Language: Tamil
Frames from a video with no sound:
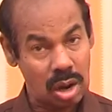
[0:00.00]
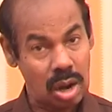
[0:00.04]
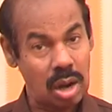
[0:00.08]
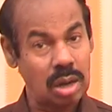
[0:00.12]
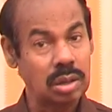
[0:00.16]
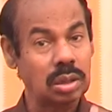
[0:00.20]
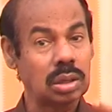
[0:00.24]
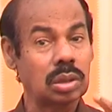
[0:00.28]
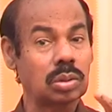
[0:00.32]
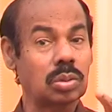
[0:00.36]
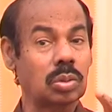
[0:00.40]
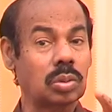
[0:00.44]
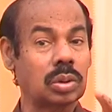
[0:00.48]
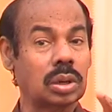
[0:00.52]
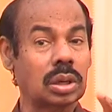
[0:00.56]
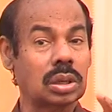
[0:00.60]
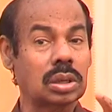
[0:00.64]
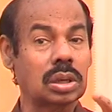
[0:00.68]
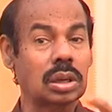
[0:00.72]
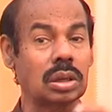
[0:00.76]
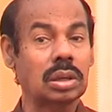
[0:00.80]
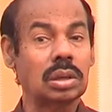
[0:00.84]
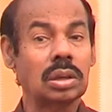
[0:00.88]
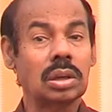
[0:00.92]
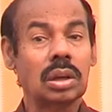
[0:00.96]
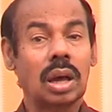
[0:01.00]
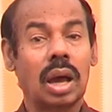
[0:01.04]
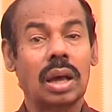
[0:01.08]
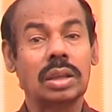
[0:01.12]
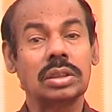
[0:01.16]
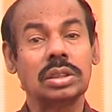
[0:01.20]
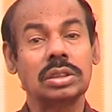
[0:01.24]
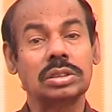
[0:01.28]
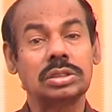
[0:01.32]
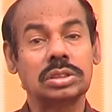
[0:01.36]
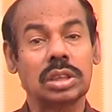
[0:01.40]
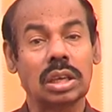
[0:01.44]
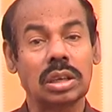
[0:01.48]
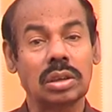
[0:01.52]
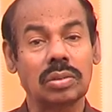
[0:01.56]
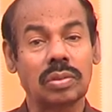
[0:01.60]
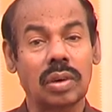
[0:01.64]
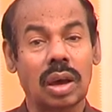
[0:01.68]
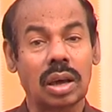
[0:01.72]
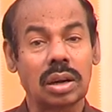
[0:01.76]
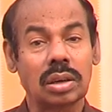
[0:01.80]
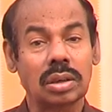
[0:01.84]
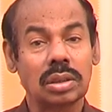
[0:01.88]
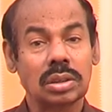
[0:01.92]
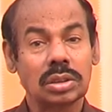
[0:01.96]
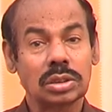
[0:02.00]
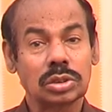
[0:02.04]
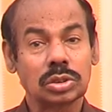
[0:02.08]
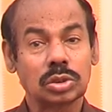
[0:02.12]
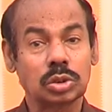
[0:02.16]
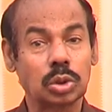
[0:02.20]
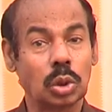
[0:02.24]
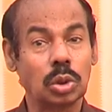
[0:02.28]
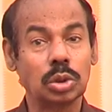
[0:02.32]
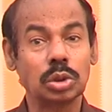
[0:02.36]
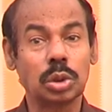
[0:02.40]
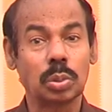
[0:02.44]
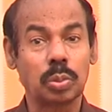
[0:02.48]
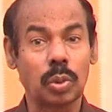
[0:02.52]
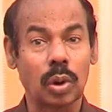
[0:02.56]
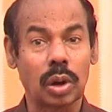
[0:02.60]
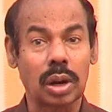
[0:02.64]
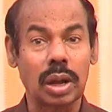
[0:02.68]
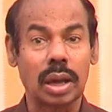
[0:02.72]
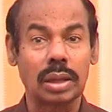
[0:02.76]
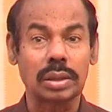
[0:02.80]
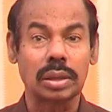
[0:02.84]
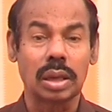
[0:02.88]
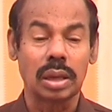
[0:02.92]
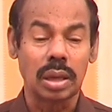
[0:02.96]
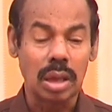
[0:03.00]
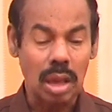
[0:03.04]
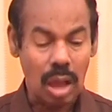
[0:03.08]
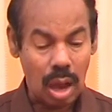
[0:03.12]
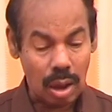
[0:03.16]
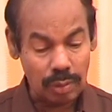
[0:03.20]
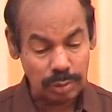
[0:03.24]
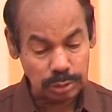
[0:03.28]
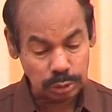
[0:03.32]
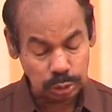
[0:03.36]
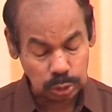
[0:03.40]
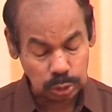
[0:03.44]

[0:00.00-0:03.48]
ஆண்டவர் உனக்கு அதை செய்வார் சோர்ந்து போகாதே அவன்